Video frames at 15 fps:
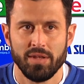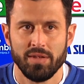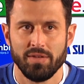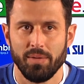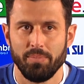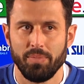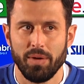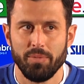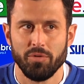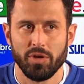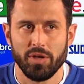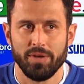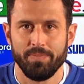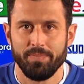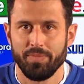sappiamo
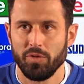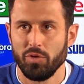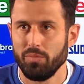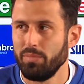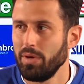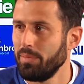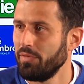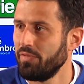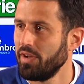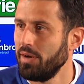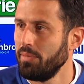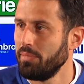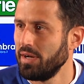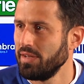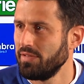che dobbiamo fare
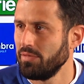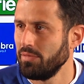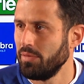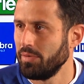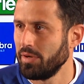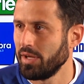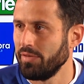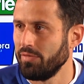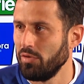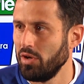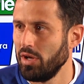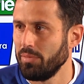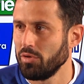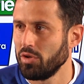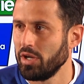il massimo perché
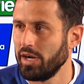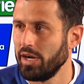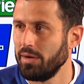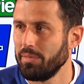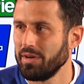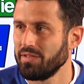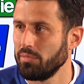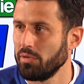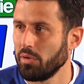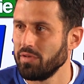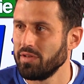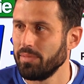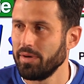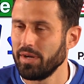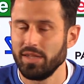vogliamo ottenere il massimo da
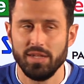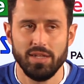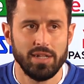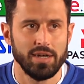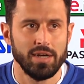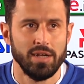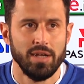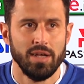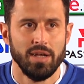questa partita,